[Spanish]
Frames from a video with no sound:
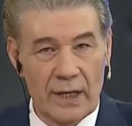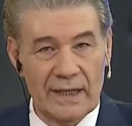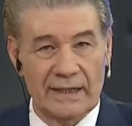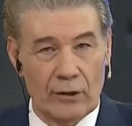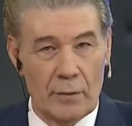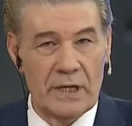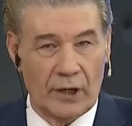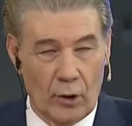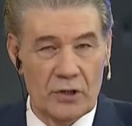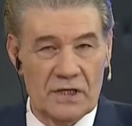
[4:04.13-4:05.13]
este
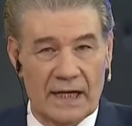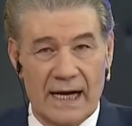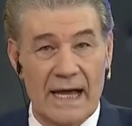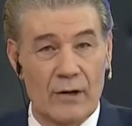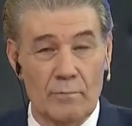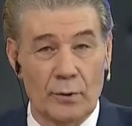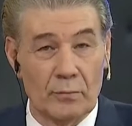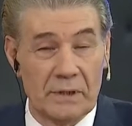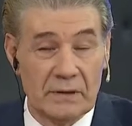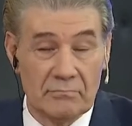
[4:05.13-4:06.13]
gobierno, dice ganaron
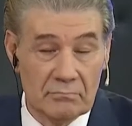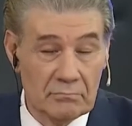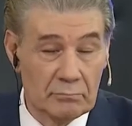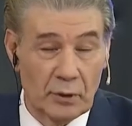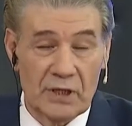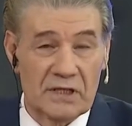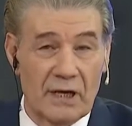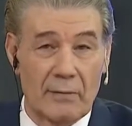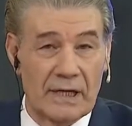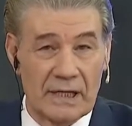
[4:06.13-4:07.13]
por mí, puede
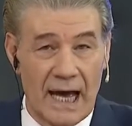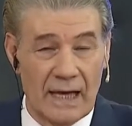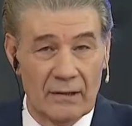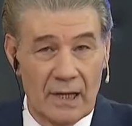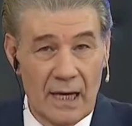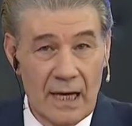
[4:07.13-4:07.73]
ser vanidad,